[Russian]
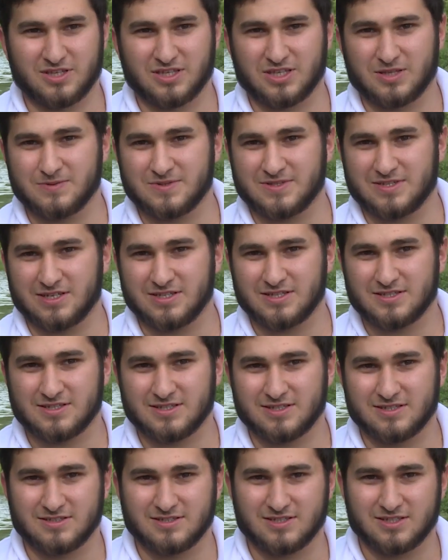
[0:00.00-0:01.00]
таким
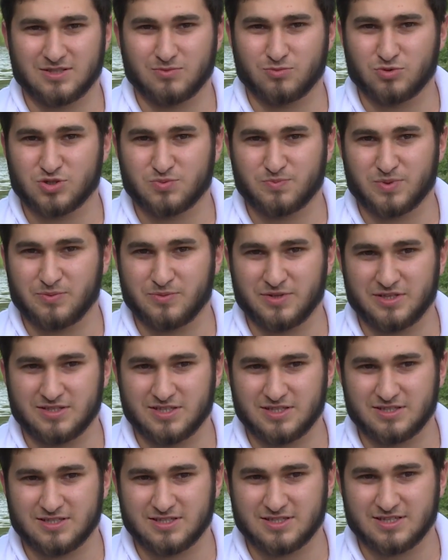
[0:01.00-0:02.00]
встретиться, где ты можешь
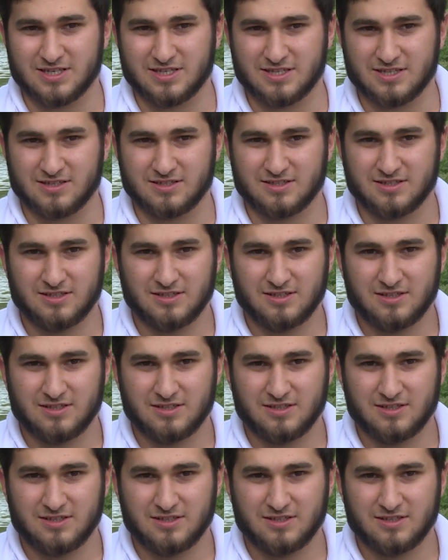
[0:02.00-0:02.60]
применить эти знания.